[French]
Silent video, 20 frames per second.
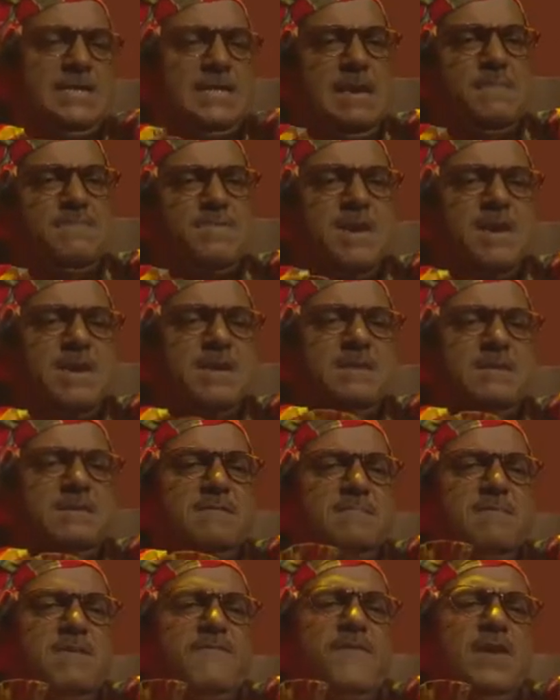C'est bien,
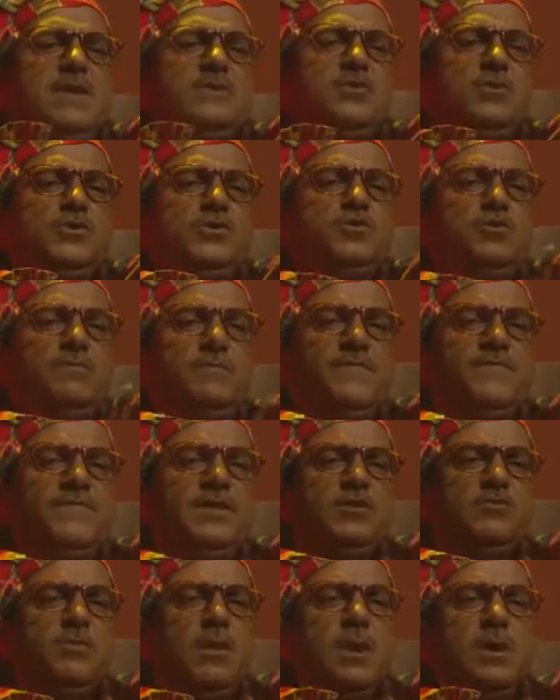mais fais attention,
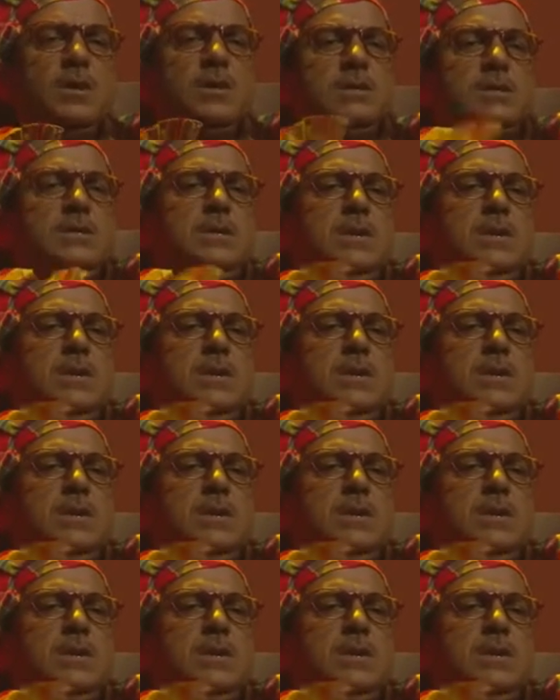méfie-toi. Hein.